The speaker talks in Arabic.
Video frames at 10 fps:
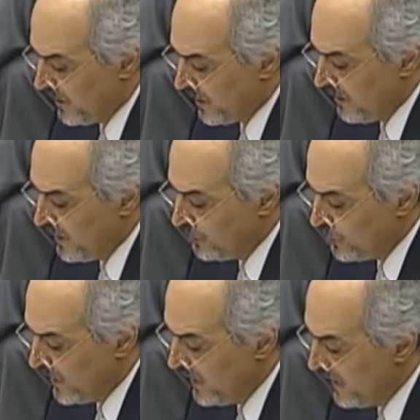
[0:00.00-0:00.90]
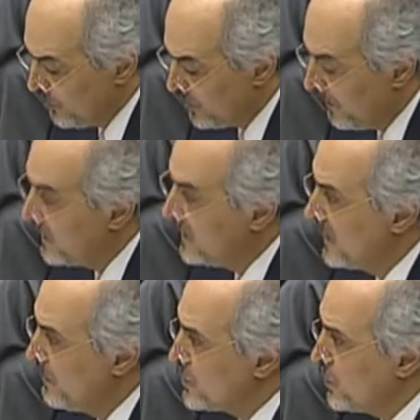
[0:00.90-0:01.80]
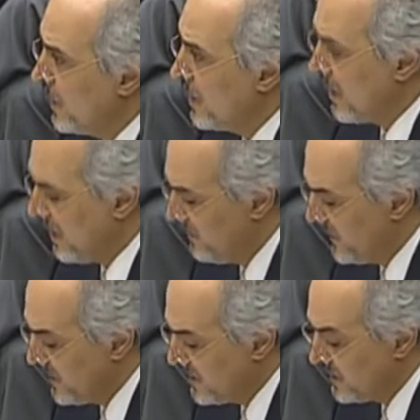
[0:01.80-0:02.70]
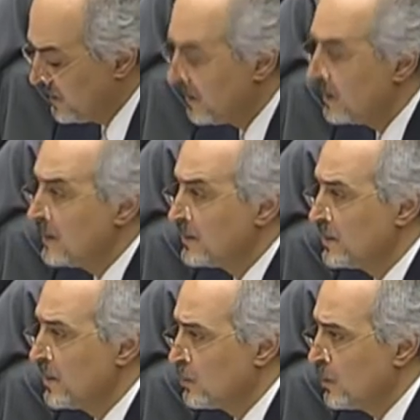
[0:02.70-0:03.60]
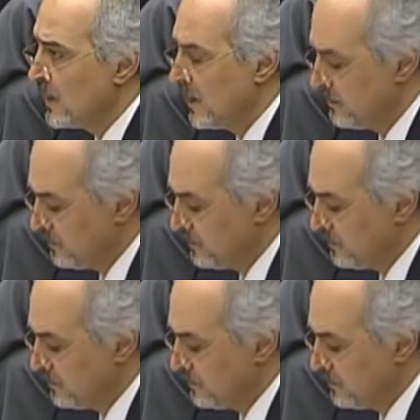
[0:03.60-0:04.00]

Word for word: من قبل الدول المتبنية لمشروع القرار الفرنسي ضد سوريا